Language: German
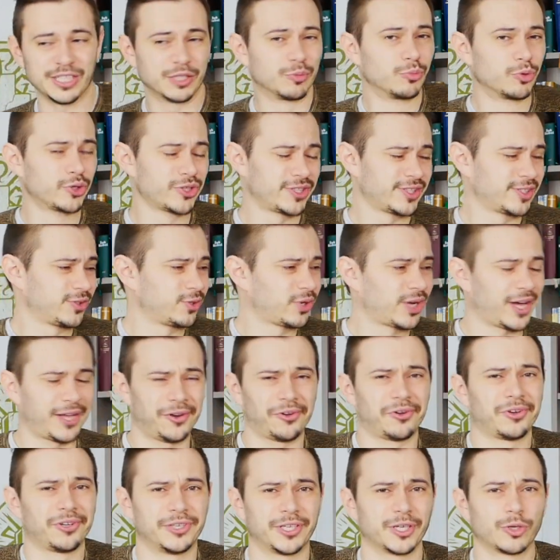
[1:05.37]
Ich musste es sogar
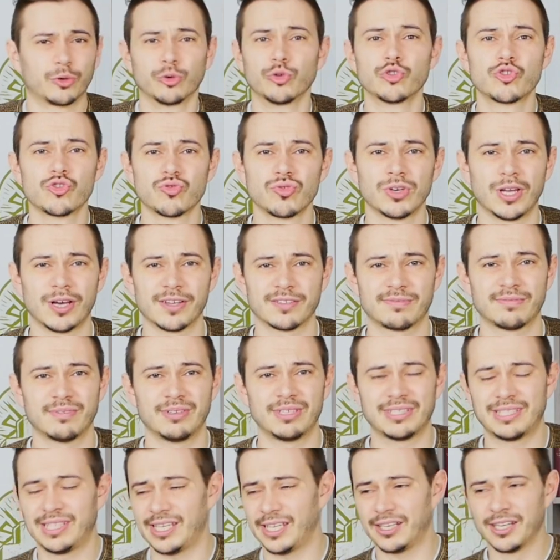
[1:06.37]
noch in der Grundschule
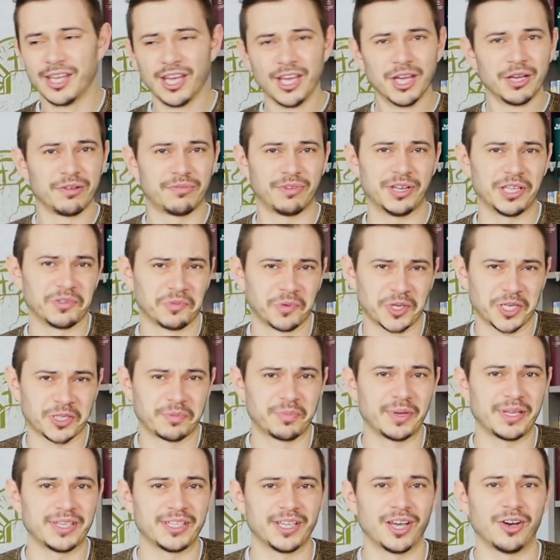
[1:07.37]
auswendig lernen. Vielleicht war
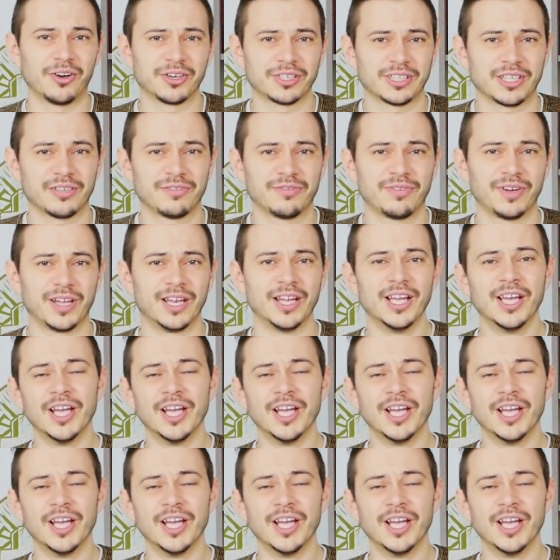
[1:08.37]
das bei dir auch der Fall.